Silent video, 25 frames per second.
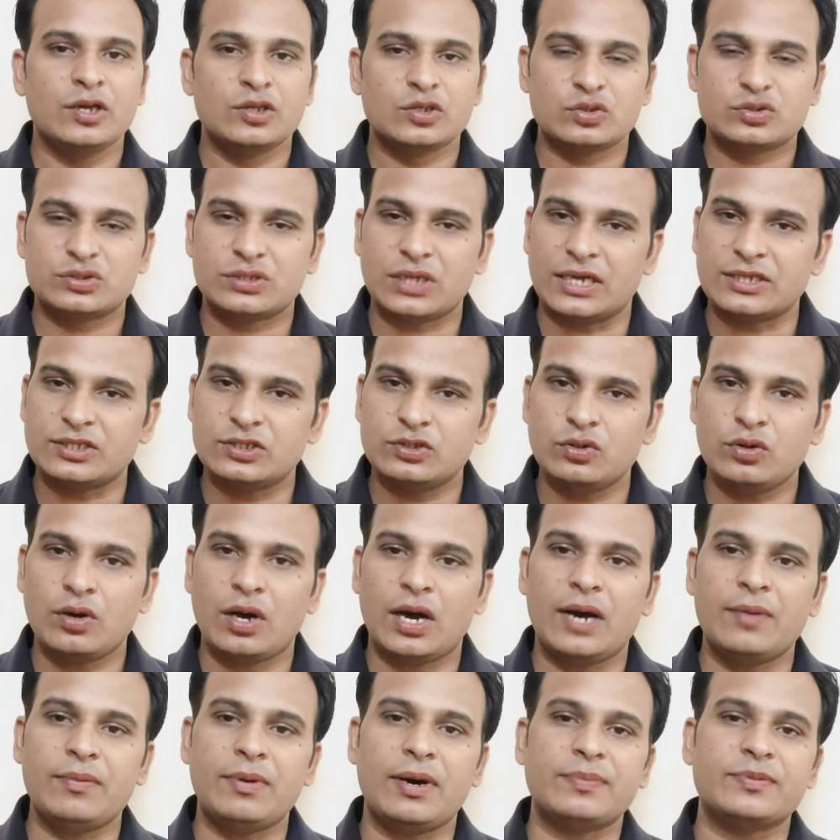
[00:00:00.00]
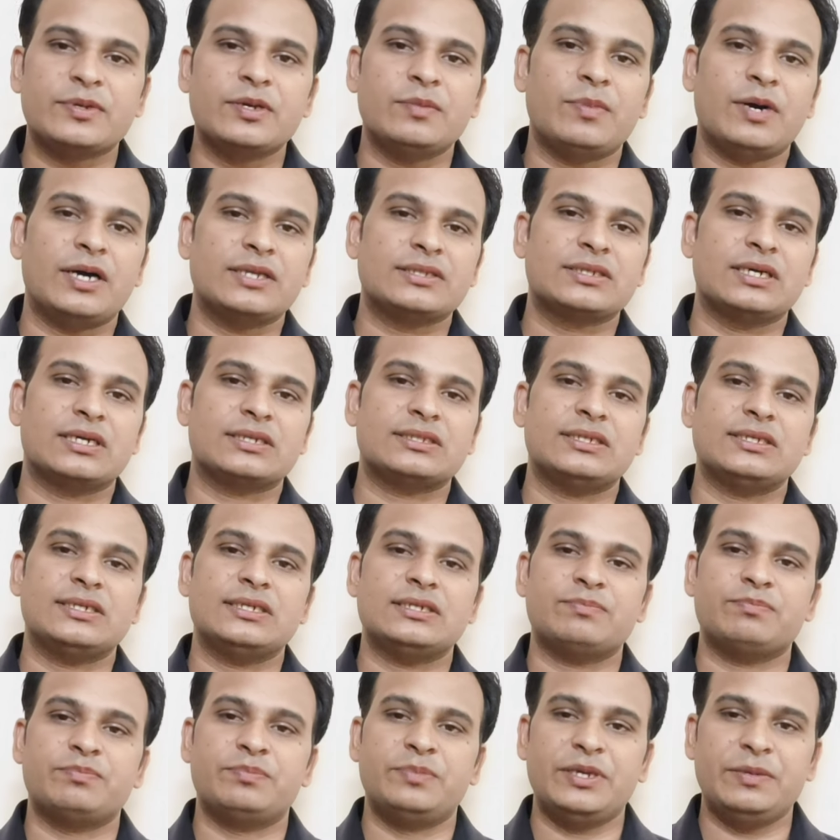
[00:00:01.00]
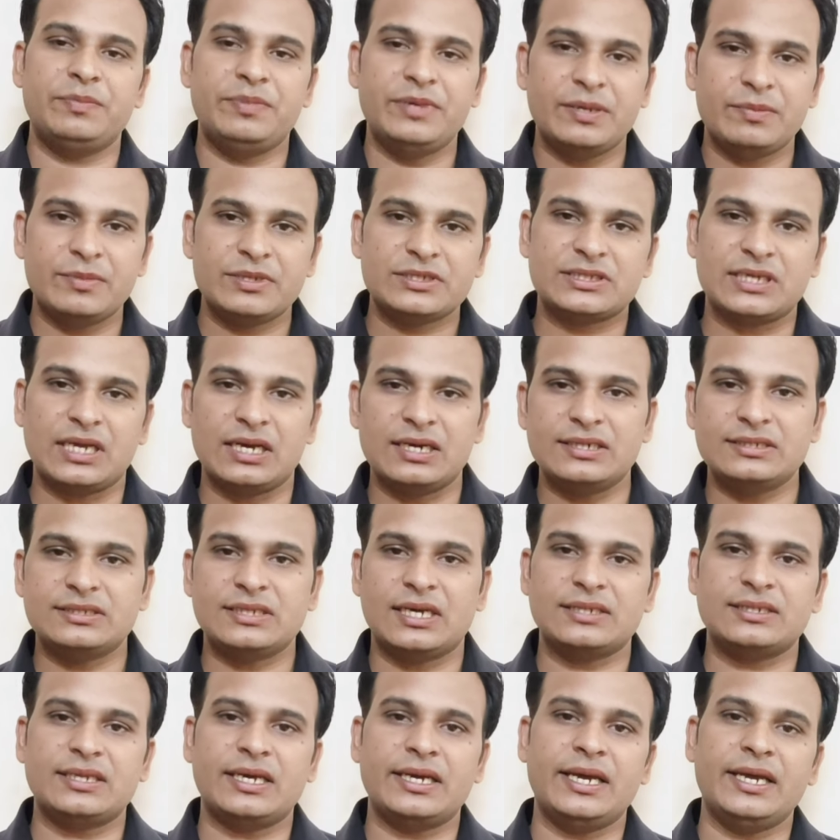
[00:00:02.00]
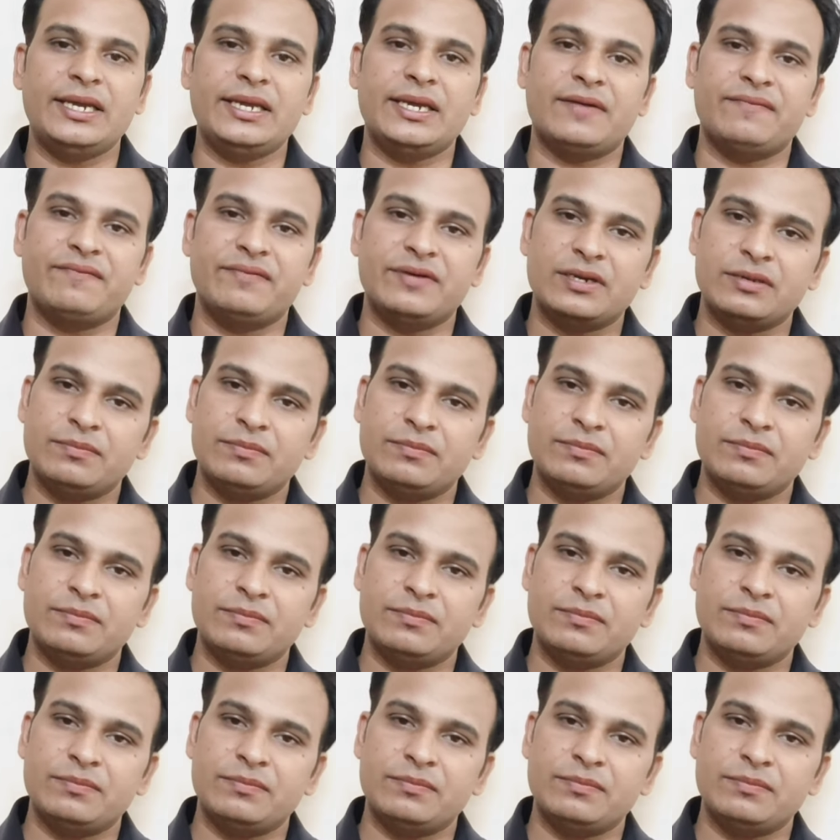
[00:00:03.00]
तो साथियों अब आपकी बात करते हैं कि बीबीए में सैलरी ज्यादा है या